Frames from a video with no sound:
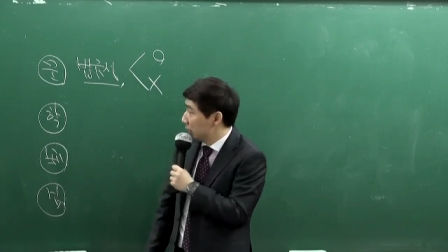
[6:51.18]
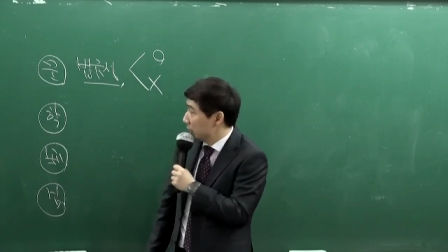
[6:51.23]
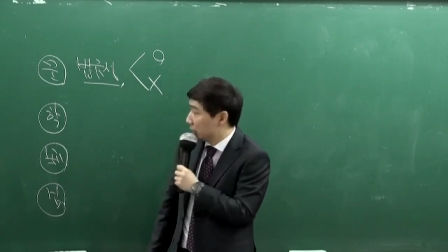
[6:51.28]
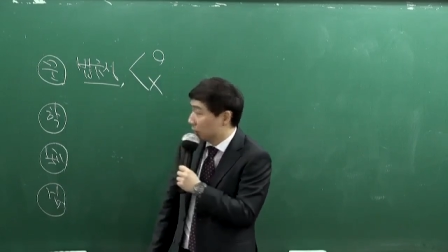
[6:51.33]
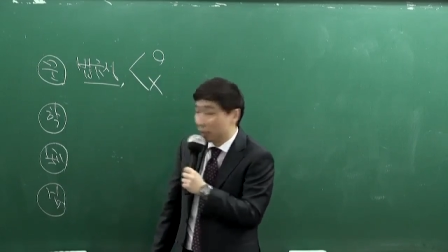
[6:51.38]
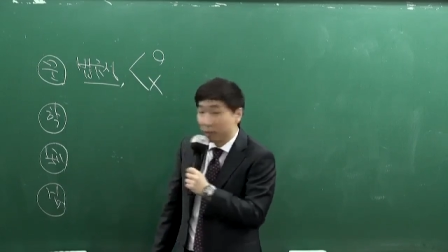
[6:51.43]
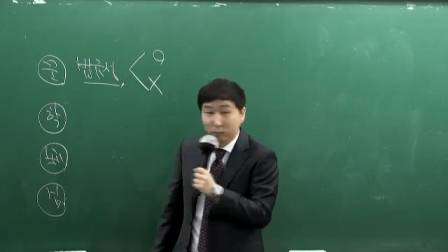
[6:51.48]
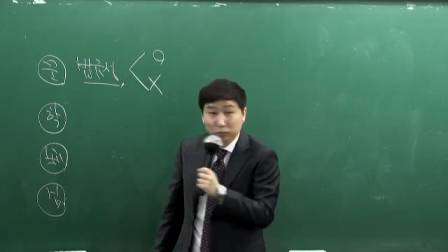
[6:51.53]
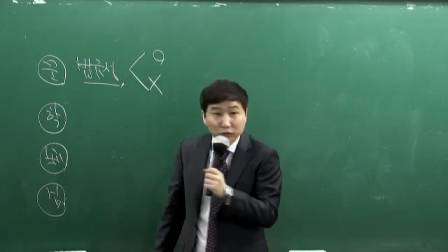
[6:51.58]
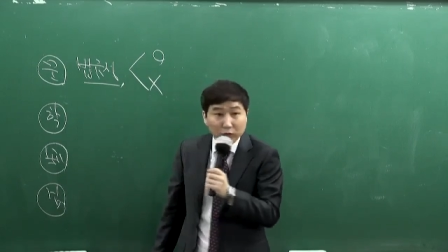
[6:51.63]

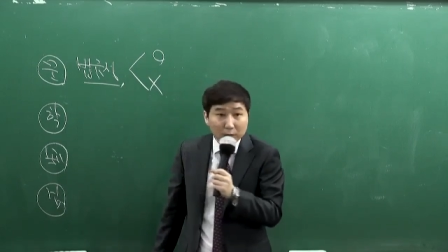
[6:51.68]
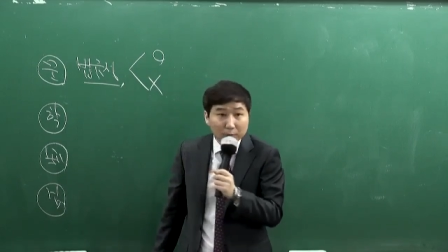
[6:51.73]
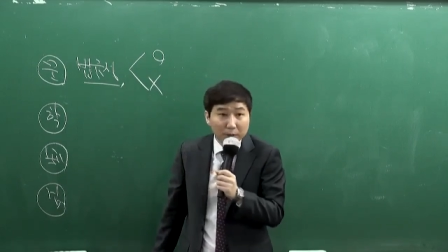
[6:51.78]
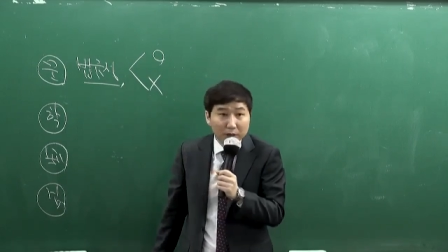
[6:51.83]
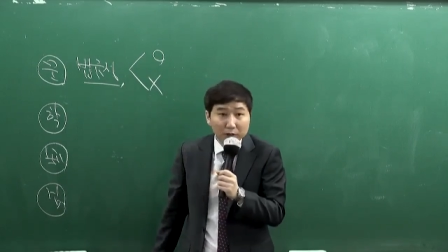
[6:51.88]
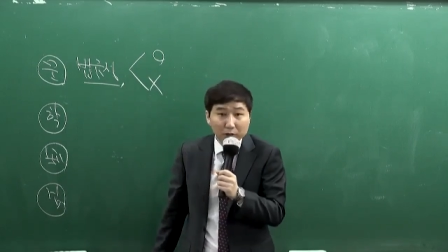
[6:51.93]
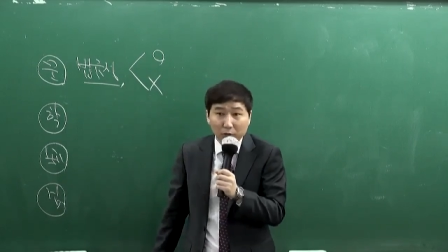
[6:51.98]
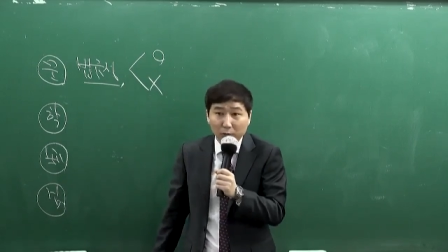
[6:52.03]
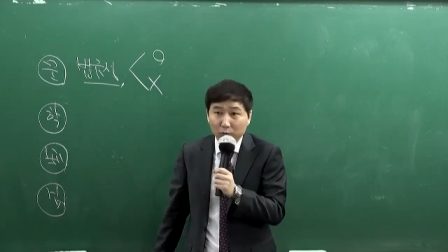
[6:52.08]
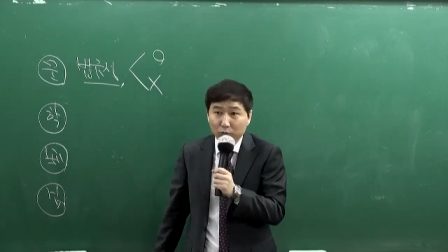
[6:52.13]
이제 문학
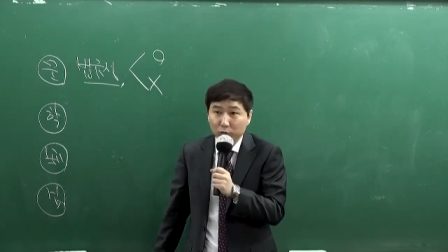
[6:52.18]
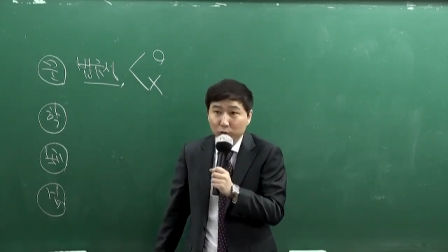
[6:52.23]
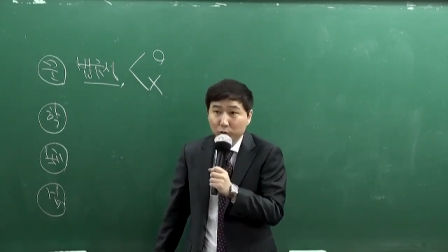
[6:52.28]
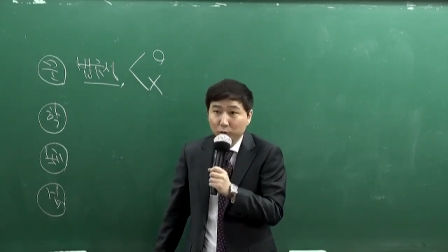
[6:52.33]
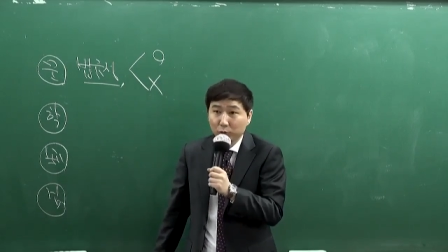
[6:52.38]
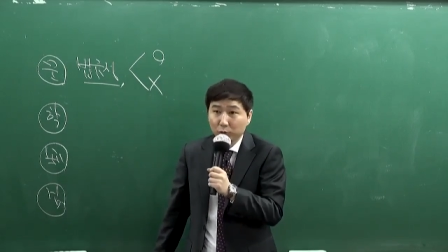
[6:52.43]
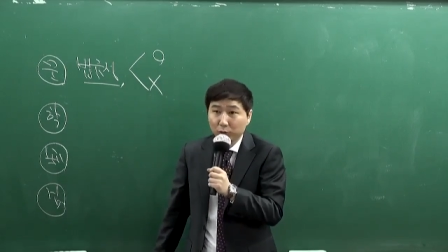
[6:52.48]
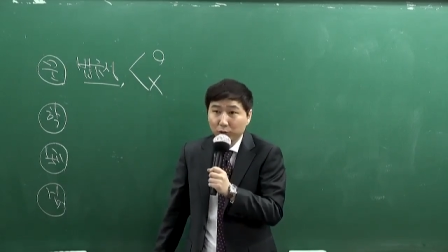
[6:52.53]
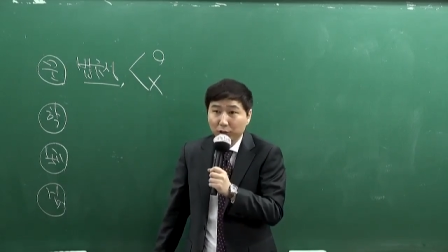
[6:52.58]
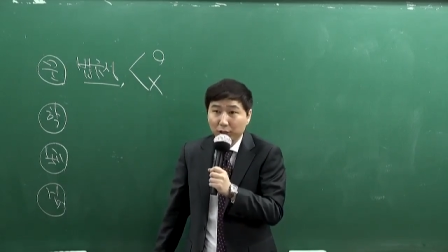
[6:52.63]
판검
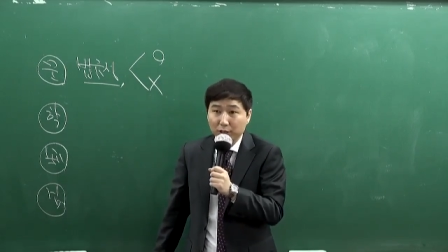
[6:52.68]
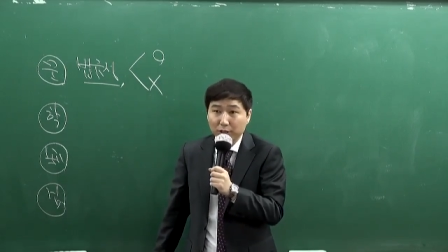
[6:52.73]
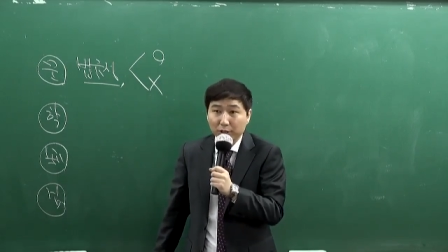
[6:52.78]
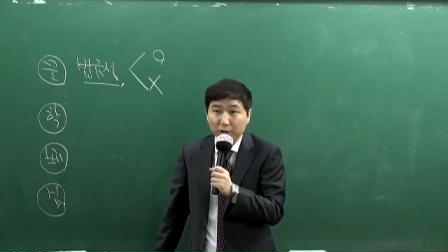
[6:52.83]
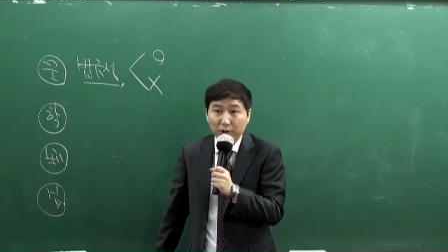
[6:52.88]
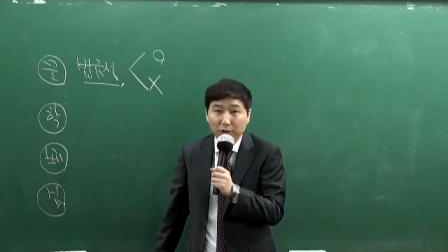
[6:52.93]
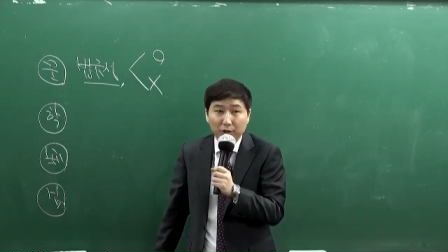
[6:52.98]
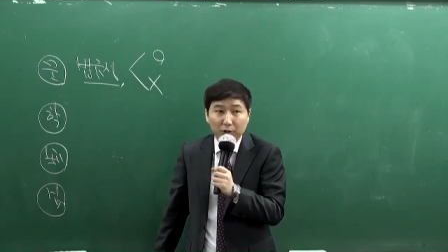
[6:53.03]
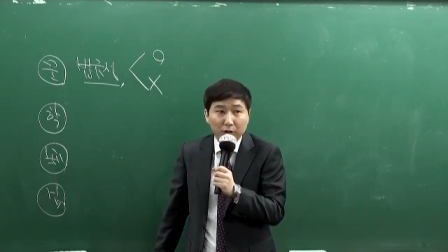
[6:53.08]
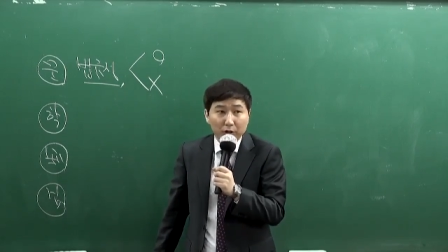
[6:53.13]
구조
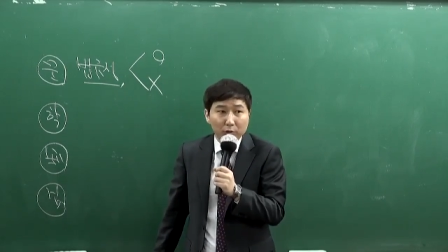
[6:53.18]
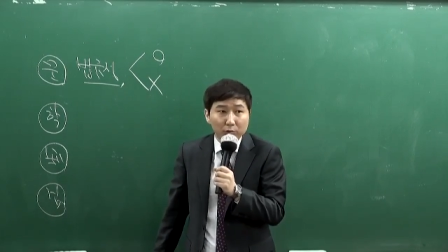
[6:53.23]
되겠어요.